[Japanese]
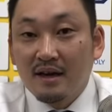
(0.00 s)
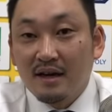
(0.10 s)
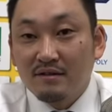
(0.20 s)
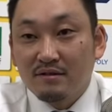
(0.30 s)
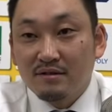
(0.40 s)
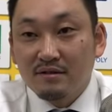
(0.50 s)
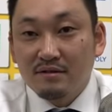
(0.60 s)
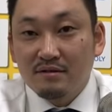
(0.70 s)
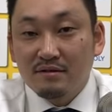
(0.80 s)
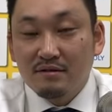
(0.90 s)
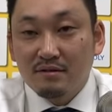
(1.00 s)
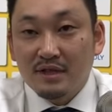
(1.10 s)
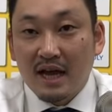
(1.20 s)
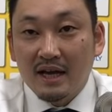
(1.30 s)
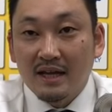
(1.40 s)
あのそれをこう
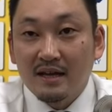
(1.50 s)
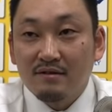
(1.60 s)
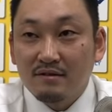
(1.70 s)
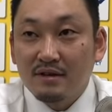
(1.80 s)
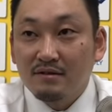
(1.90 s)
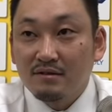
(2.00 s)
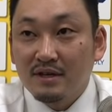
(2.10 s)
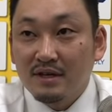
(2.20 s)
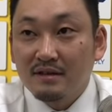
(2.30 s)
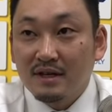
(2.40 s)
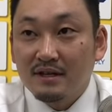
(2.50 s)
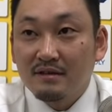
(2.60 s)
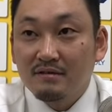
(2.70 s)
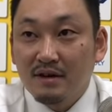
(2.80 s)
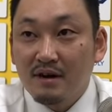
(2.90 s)
下げないようにどうできるかっ
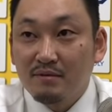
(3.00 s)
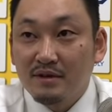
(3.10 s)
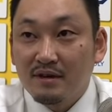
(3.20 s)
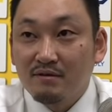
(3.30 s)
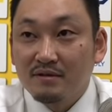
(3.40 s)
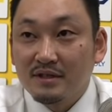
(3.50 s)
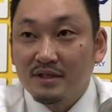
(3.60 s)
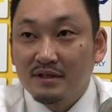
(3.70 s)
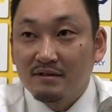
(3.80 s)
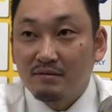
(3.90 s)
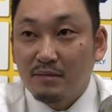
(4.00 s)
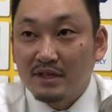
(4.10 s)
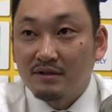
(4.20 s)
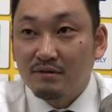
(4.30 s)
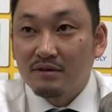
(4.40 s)
ていうのが僕らコーチ陣のま
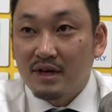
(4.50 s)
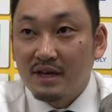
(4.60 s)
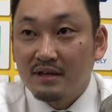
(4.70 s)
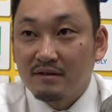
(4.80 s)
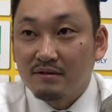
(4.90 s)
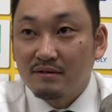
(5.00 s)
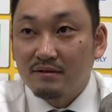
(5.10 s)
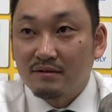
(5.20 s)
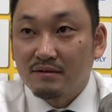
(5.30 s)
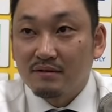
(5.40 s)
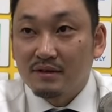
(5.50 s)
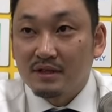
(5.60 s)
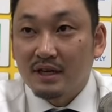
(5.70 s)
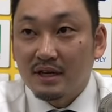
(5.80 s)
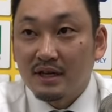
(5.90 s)
仕事かなっていうところで
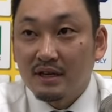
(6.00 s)
すかね